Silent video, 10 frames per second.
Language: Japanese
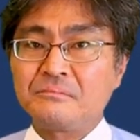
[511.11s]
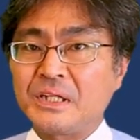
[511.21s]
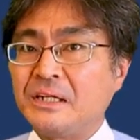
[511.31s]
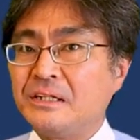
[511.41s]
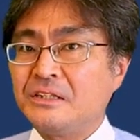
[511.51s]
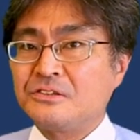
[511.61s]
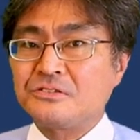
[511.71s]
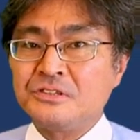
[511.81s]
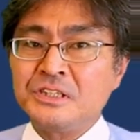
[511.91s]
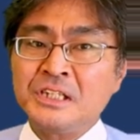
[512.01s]
で
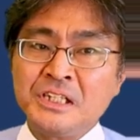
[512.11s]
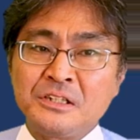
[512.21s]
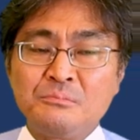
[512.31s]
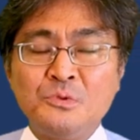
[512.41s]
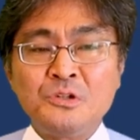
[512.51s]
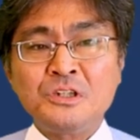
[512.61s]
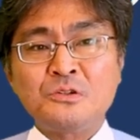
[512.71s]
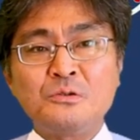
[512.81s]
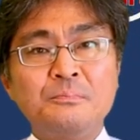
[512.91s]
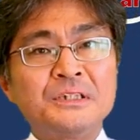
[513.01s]
ついでにもう一
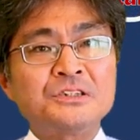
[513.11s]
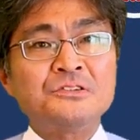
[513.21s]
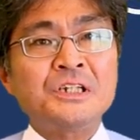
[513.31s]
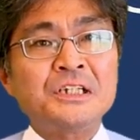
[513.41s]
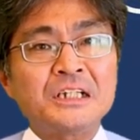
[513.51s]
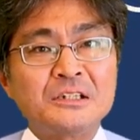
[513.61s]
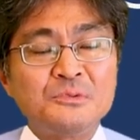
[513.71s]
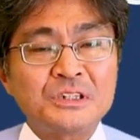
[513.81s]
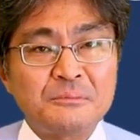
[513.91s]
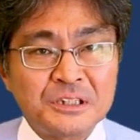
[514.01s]
個別のやり方
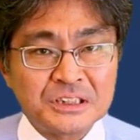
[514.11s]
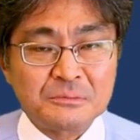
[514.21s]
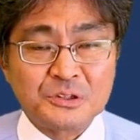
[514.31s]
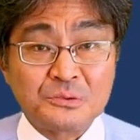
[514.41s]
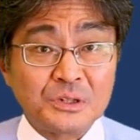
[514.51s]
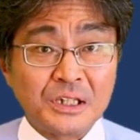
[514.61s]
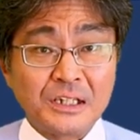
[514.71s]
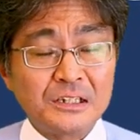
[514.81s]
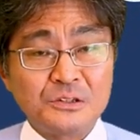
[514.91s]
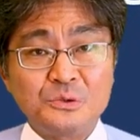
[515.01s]
も試してみよう
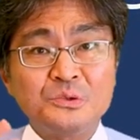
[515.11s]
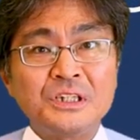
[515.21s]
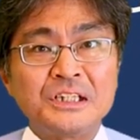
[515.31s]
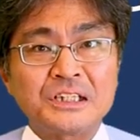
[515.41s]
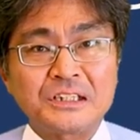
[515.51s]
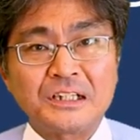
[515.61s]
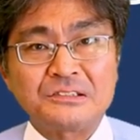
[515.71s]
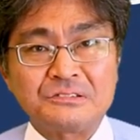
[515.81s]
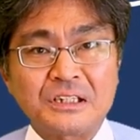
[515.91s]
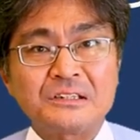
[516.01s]
か。どんなやり方があ
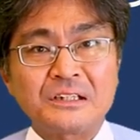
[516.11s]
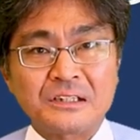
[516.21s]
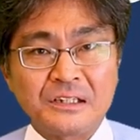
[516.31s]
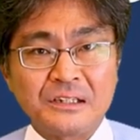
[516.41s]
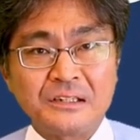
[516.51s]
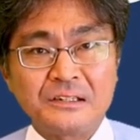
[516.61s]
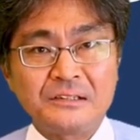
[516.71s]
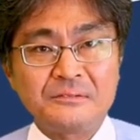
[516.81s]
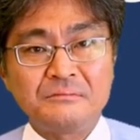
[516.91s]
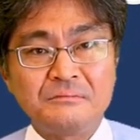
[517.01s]
るんだったっけ
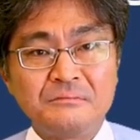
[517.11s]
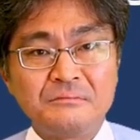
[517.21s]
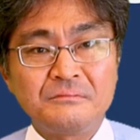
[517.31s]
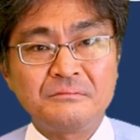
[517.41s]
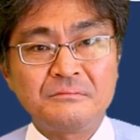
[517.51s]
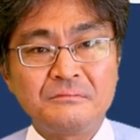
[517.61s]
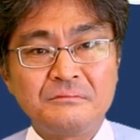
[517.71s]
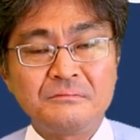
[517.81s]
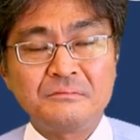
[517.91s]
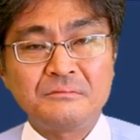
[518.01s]
平行
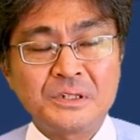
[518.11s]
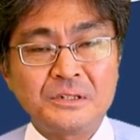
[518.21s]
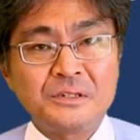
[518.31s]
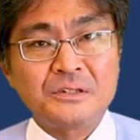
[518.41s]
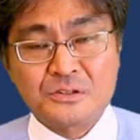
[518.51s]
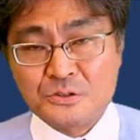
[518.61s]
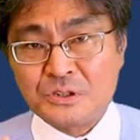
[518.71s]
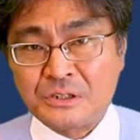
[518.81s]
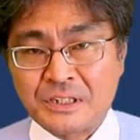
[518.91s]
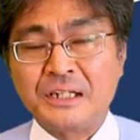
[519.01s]
線。そ
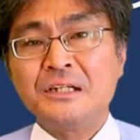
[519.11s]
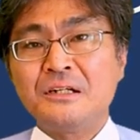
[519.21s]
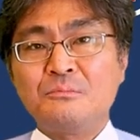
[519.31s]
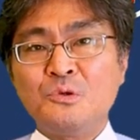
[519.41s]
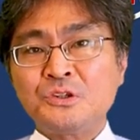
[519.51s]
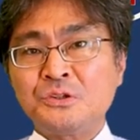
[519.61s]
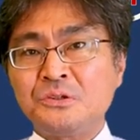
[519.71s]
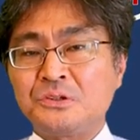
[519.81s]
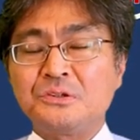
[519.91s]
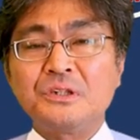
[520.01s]
うだよね。もう
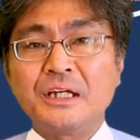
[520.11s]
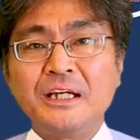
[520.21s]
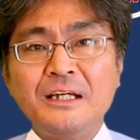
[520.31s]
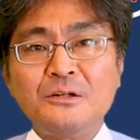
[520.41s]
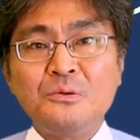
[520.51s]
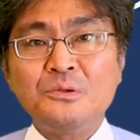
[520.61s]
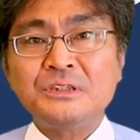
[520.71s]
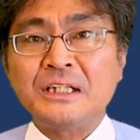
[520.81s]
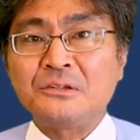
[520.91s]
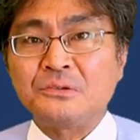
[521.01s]
一つ平行
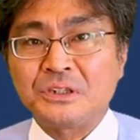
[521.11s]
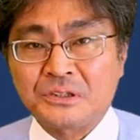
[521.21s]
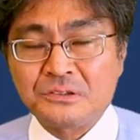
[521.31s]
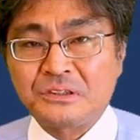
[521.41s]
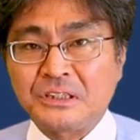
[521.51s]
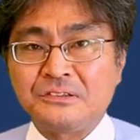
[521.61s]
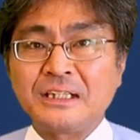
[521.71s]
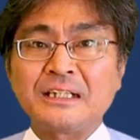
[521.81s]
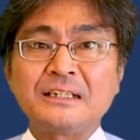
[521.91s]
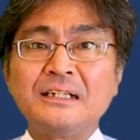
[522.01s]
線を引くっていう
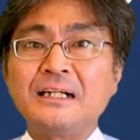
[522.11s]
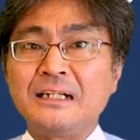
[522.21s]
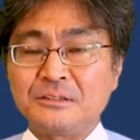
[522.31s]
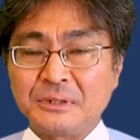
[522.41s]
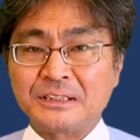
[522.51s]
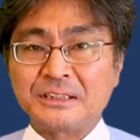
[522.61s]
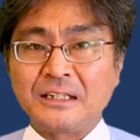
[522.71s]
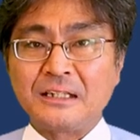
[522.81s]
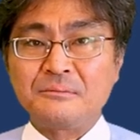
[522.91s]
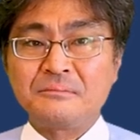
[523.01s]
やり方がありまし
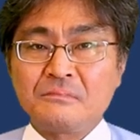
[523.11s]
た。